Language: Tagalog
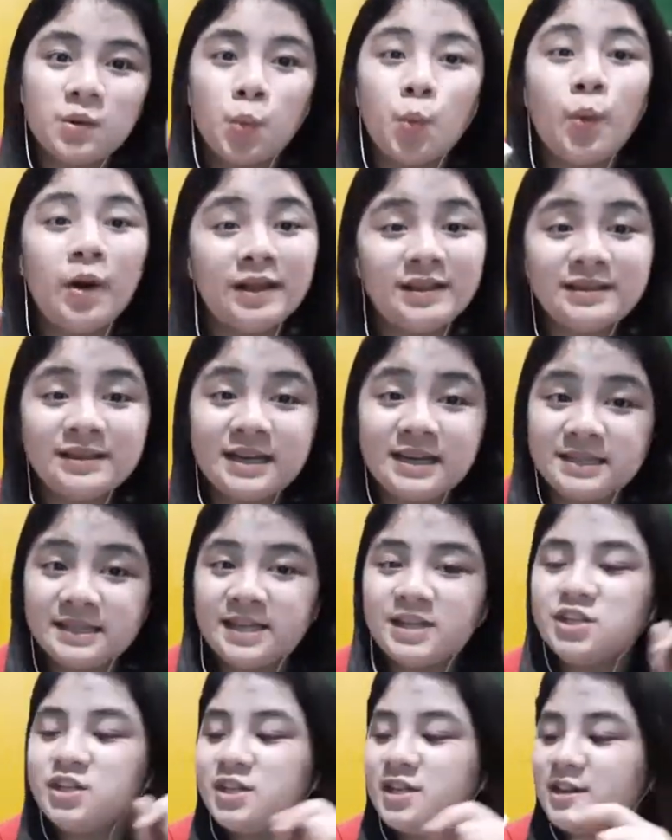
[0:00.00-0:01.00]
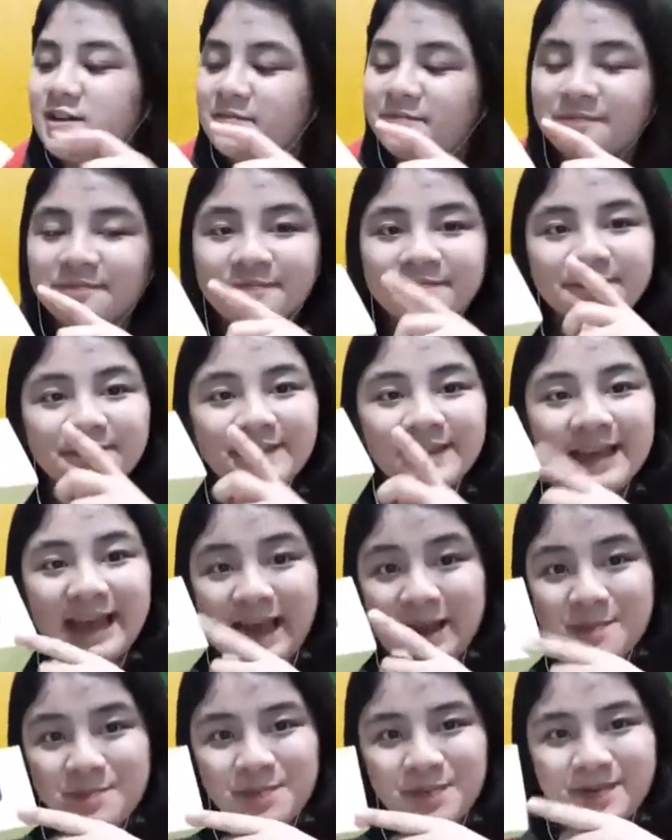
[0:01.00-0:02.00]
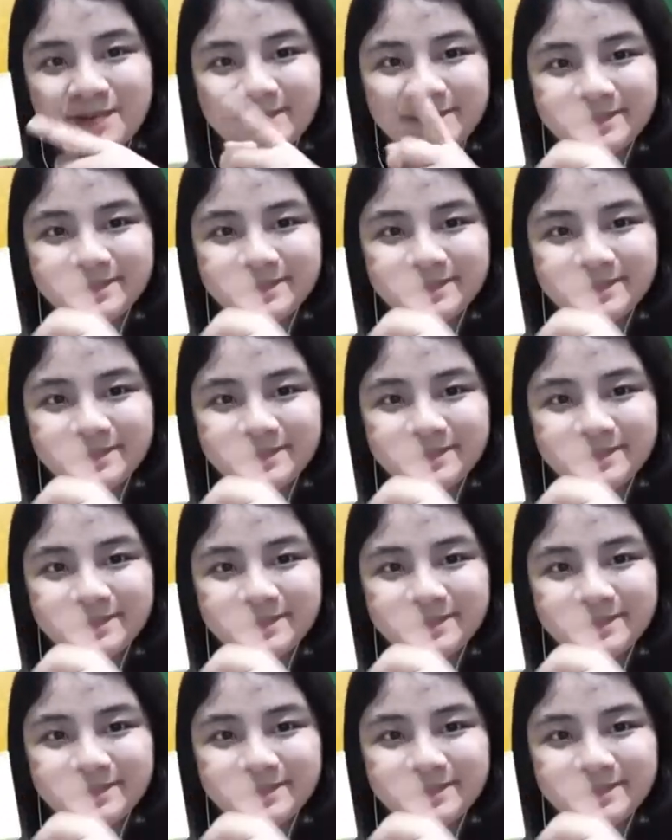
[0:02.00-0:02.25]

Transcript: One dozen siya. Ayan po.